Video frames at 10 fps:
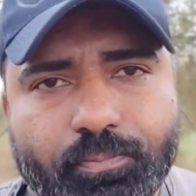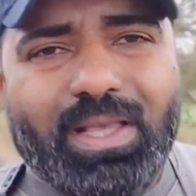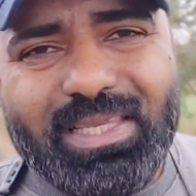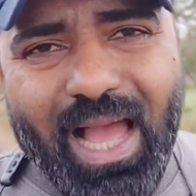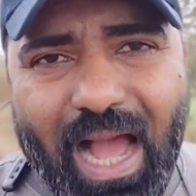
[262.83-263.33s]

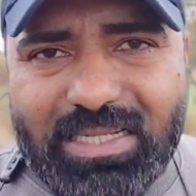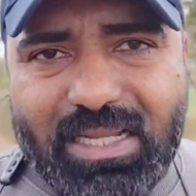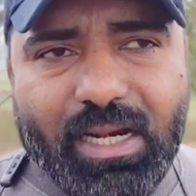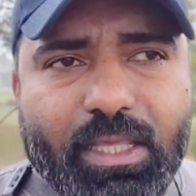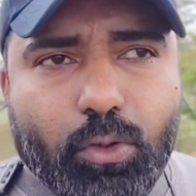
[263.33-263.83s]
वैसे
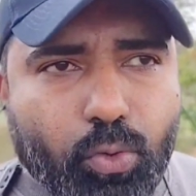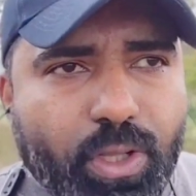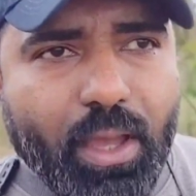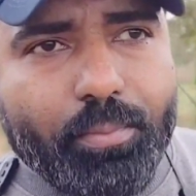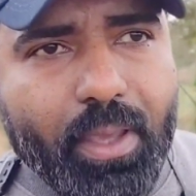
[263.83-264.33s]
आजकल की
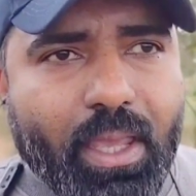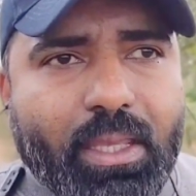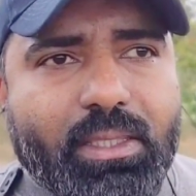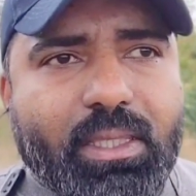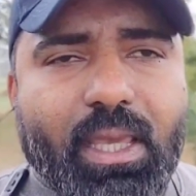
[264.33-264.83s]
दुनिया
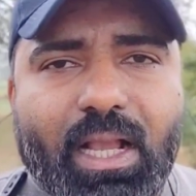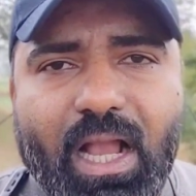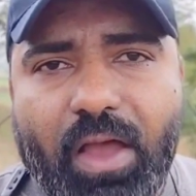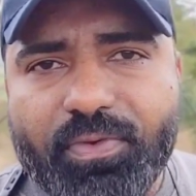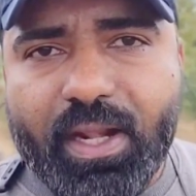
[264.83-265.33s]
में ये
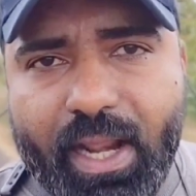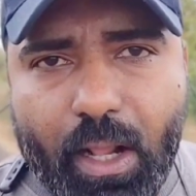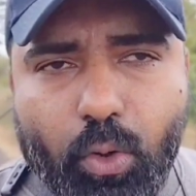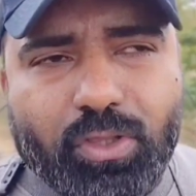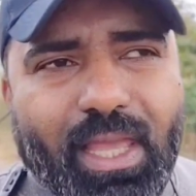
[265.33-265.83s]
काफ़ी
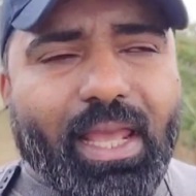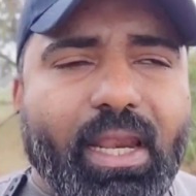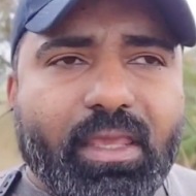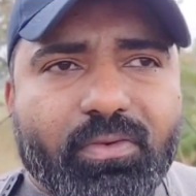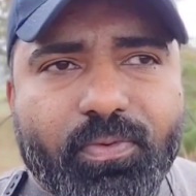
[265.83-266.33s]
रेयर होता है
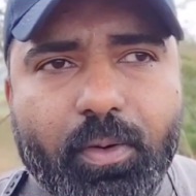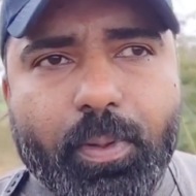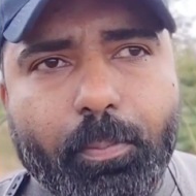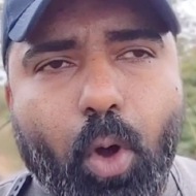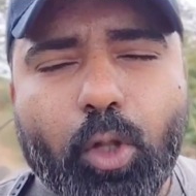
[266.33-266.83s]
लेकिन फिर
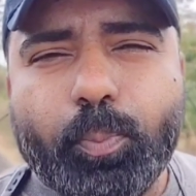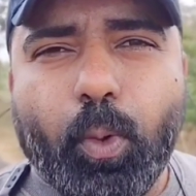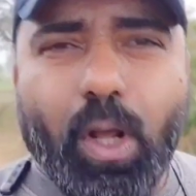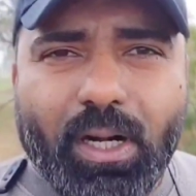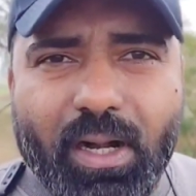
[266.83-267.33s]
भी बहुत
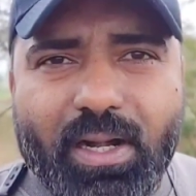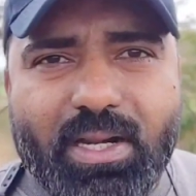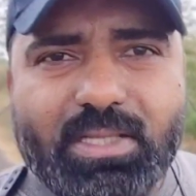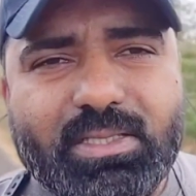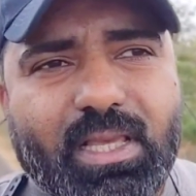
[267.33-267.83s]
पुअर
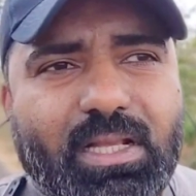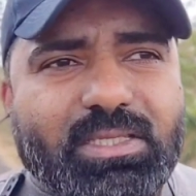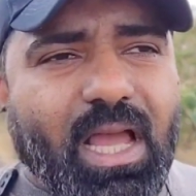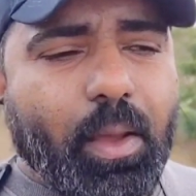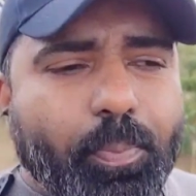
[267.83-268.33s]
कंट्रीज या
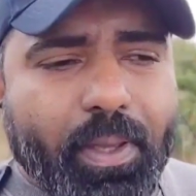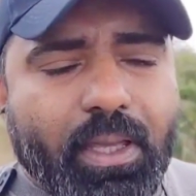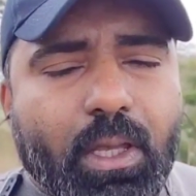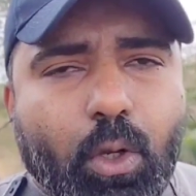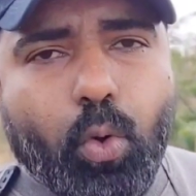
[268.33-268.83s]
जहाँ पे
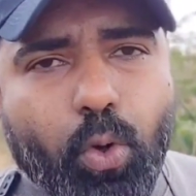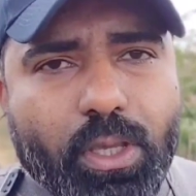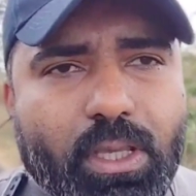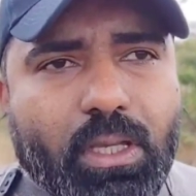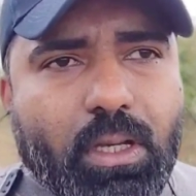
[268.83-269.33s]
कोई